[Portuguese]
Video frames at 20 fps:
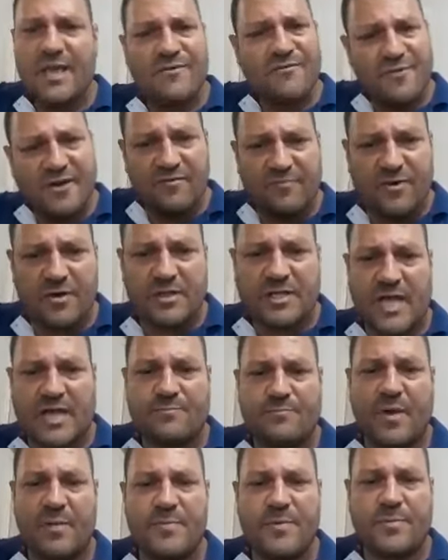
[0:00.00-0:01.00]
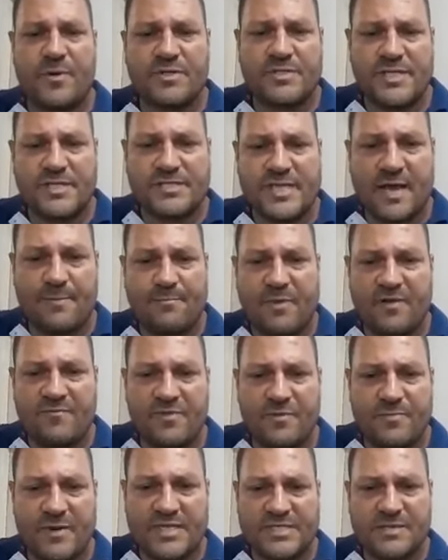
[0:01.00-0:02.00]
Fica à vontade, pode me processar. Pode
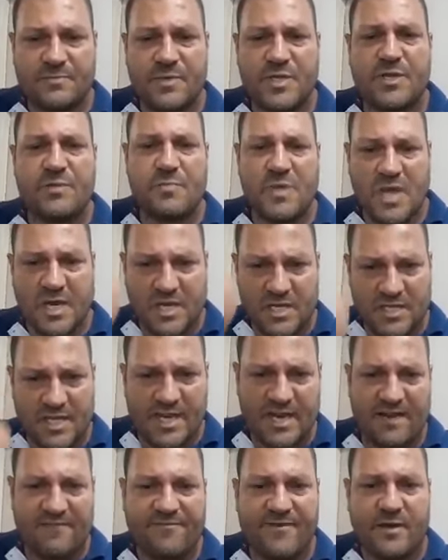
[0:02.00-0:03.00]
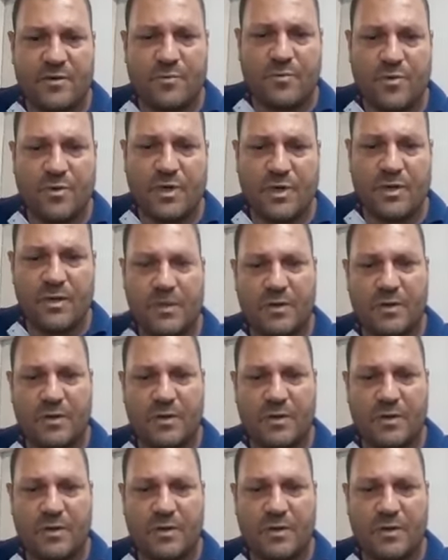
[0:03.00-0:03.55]
vir para cima de mim, aqui tem café no bolo.